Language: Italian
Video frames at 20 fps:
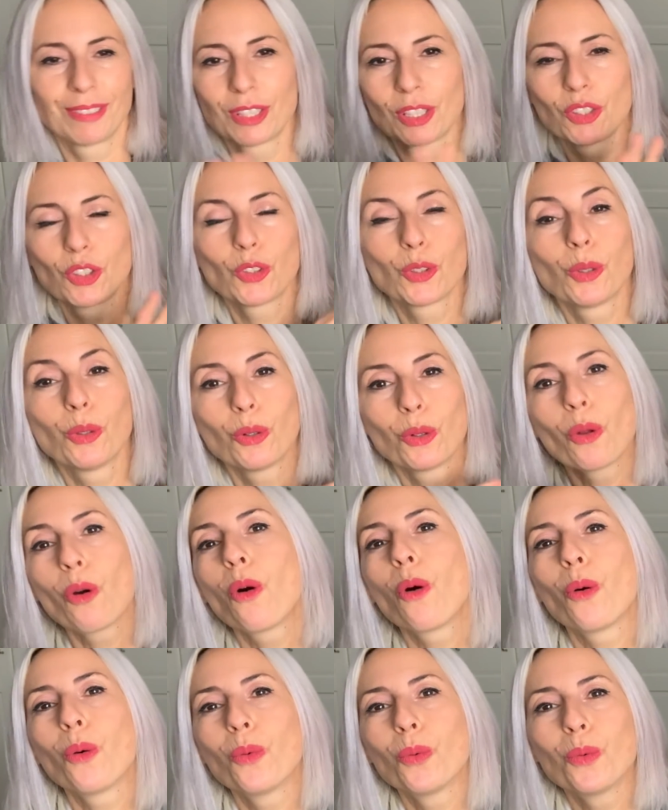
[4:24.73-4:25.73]

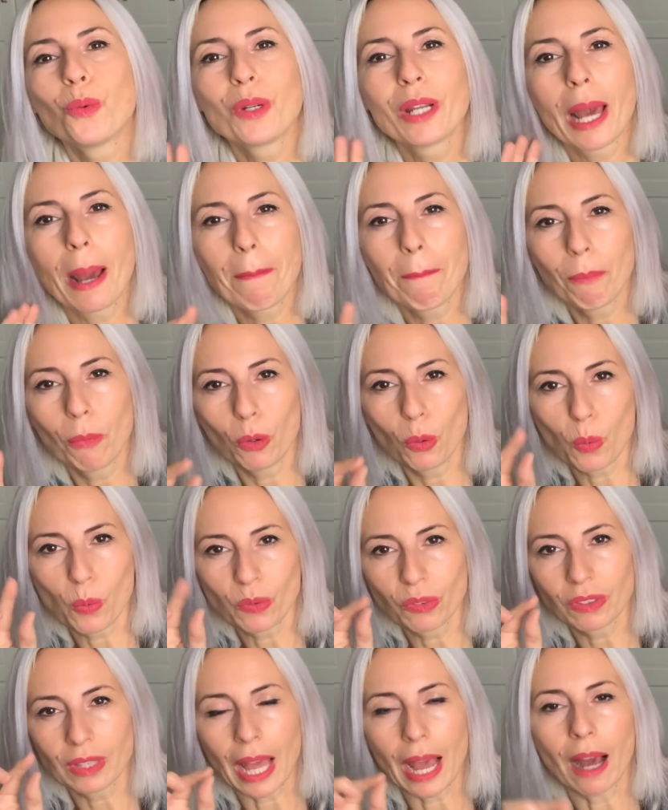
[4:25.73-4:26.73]
Sono una
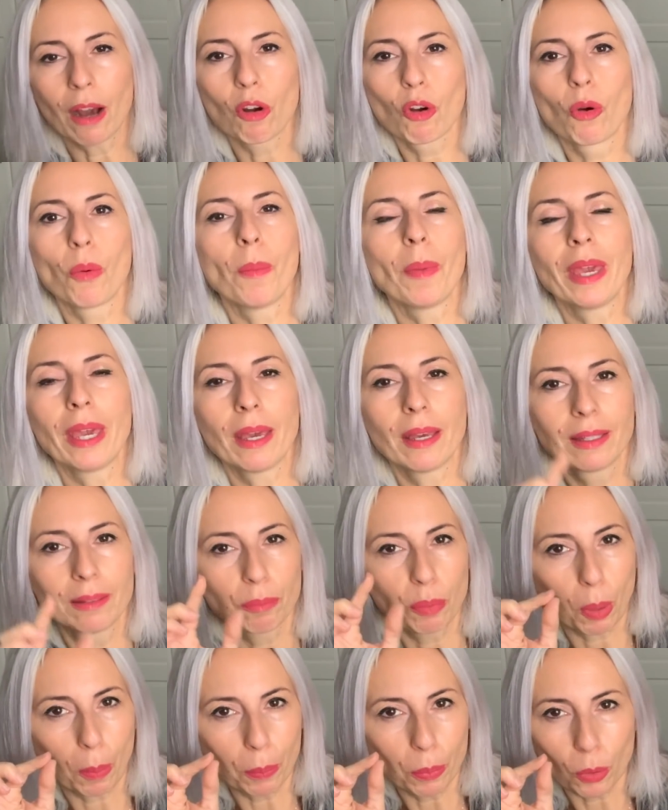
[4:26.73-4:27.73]
bontà come
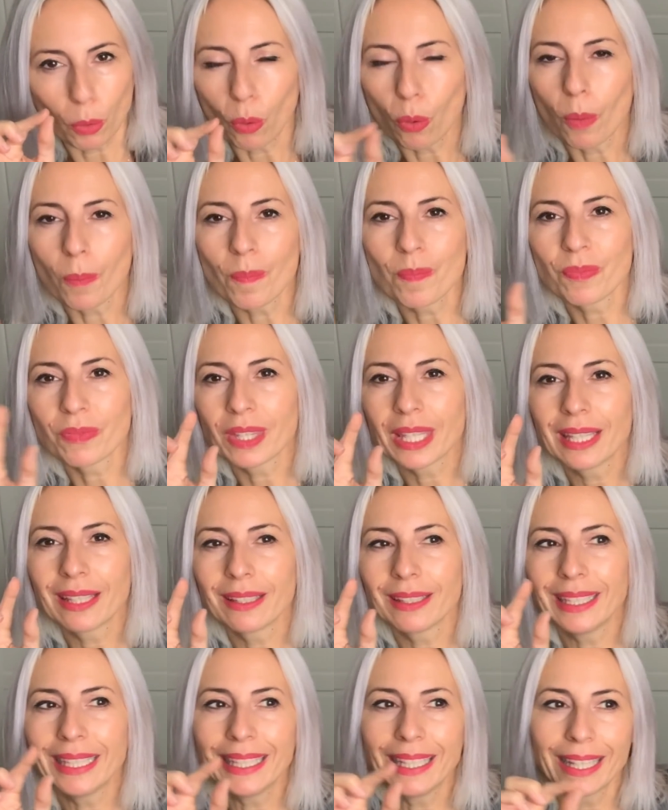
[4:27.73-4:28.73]
proprio mh,
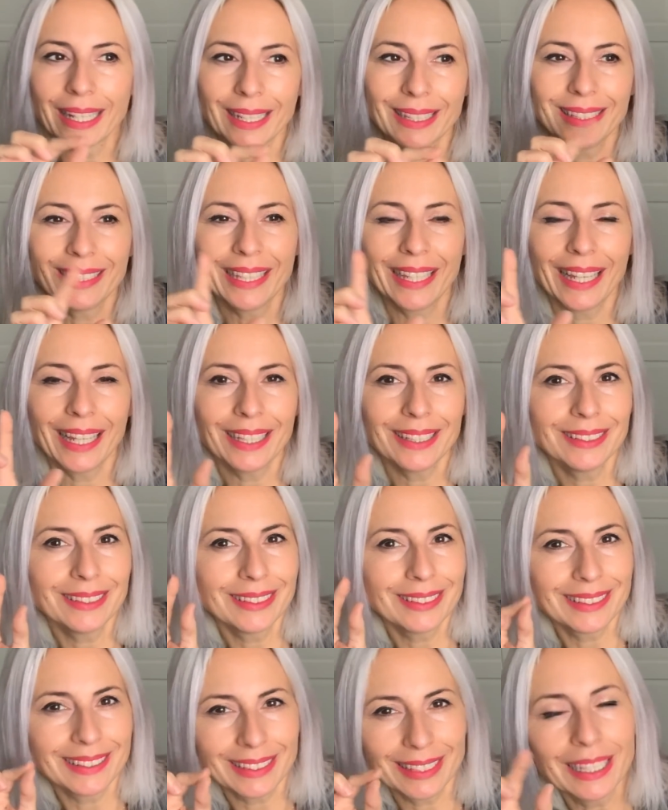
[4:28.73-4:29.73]
mm,
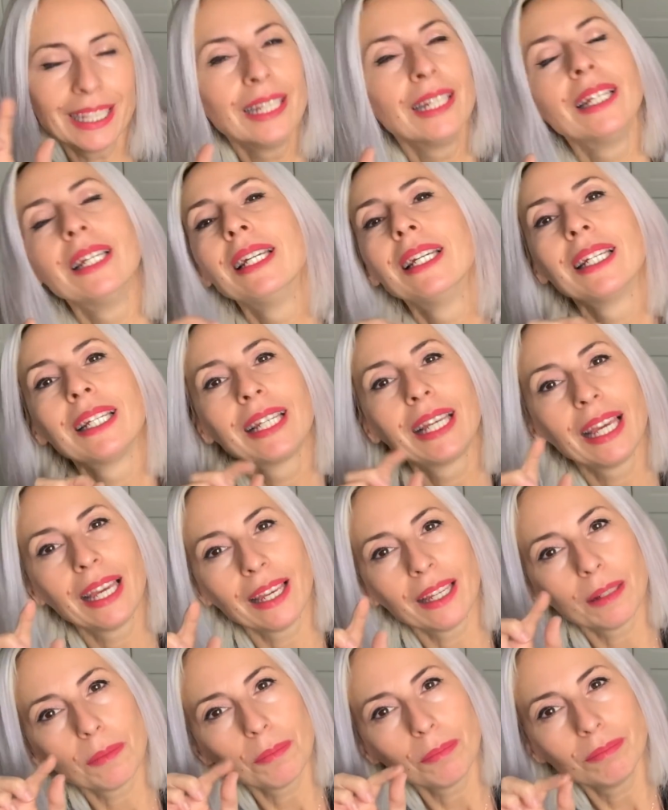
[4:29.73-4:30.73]
ingredienti
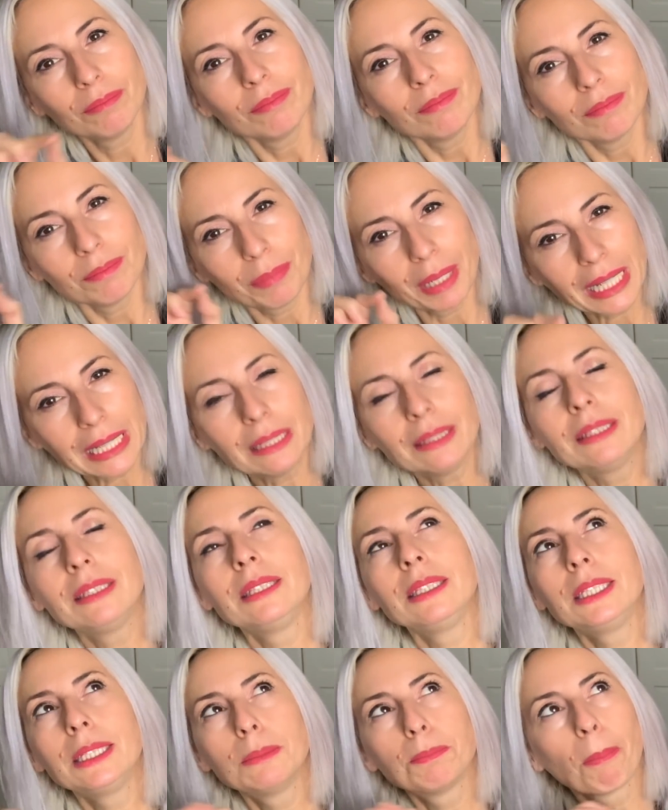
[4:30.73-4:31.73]
che ben
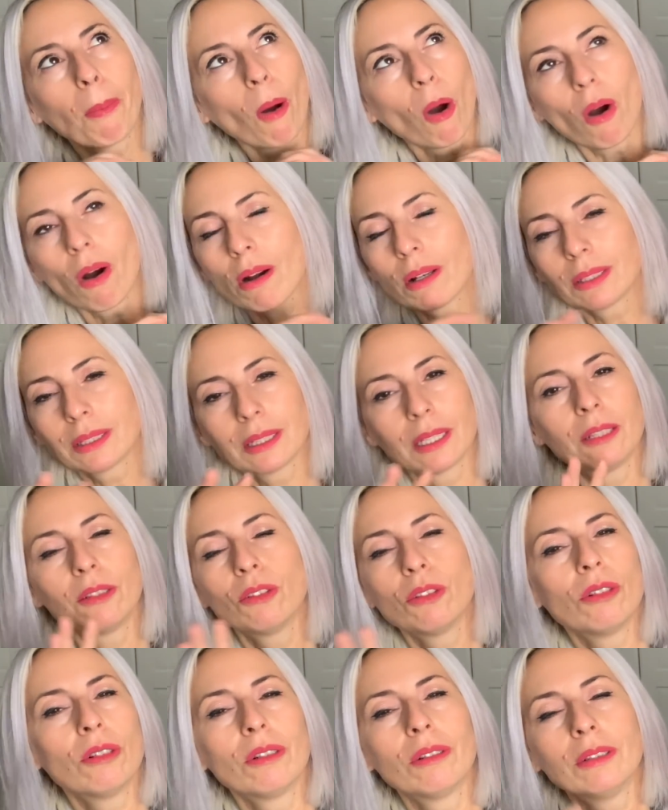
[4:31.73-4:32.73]
si
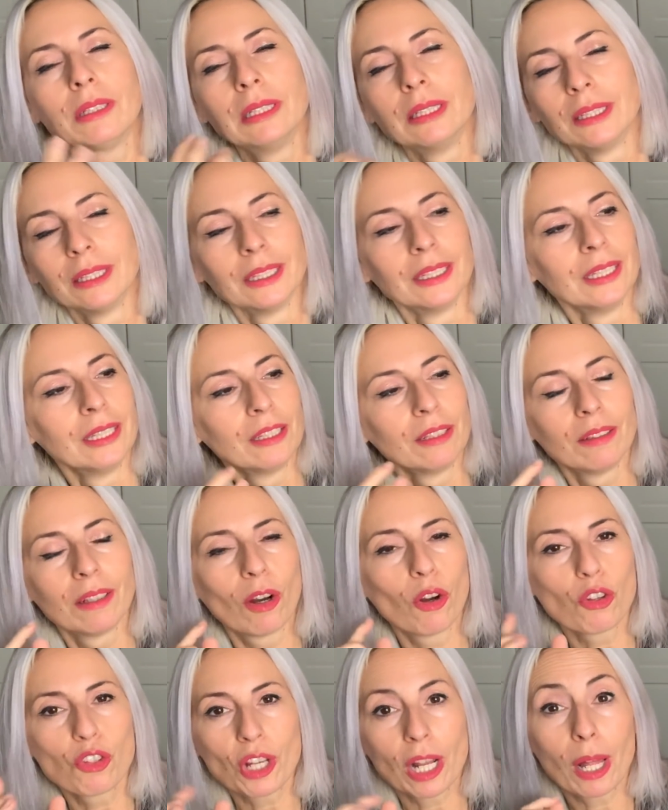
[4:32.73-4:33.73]
sposano,
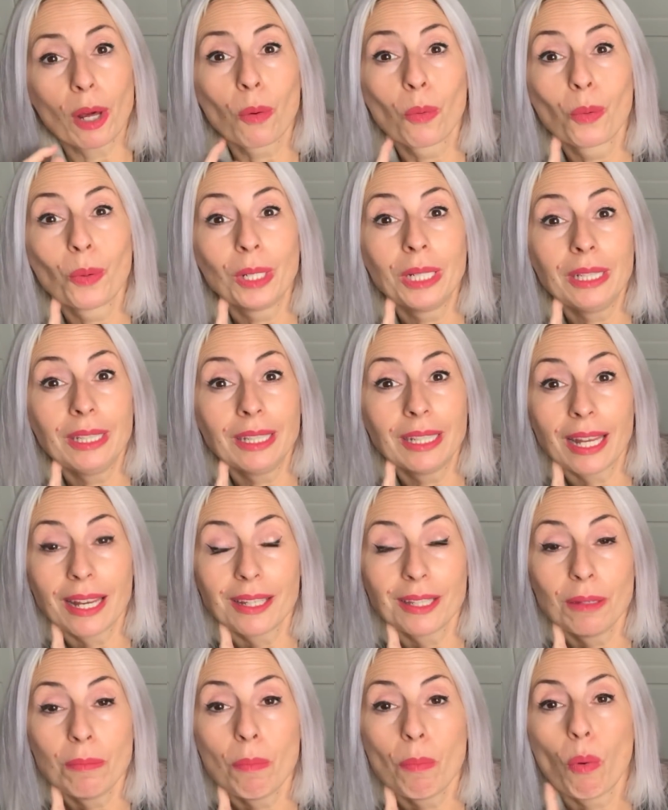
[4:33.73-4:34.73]
ho già la colina
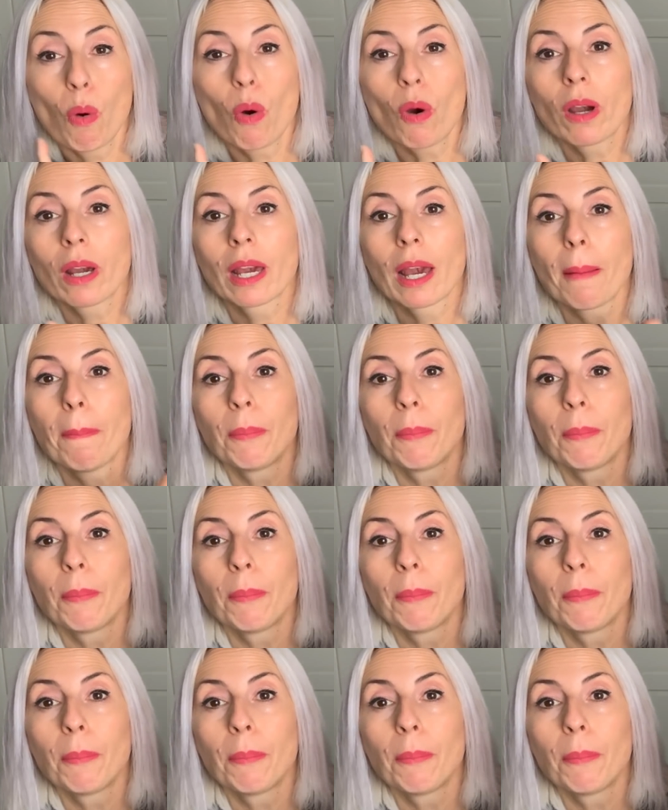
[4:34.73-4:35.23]
in bocca.